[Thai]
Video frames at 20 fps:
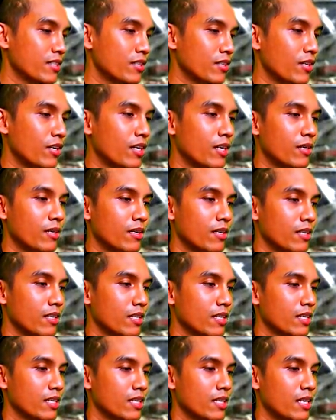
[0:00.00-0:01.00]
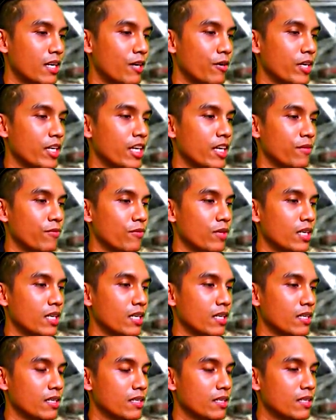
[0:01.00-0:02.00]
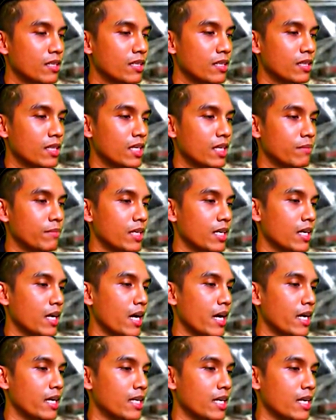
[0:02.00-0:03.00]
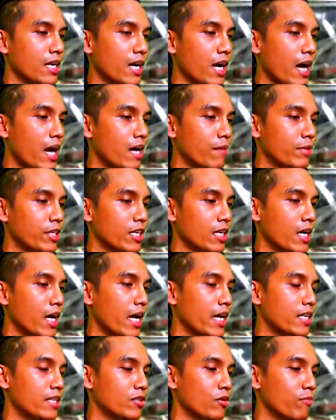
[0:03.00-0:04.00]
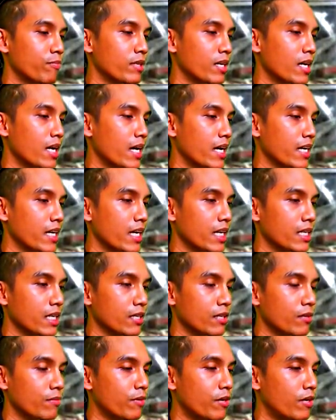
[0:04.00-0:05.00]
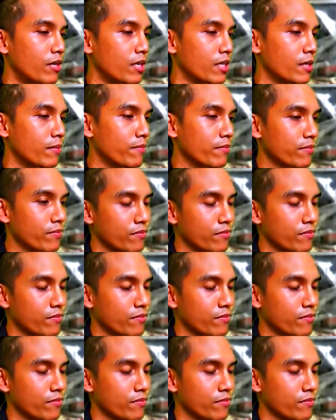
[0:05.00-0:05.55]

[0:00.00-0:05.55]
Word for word: ก็เอาให้เห็นว่าเริ่มยังไงกลางๆมันยังไงจบยังไง แค่นั้นก็พอครับ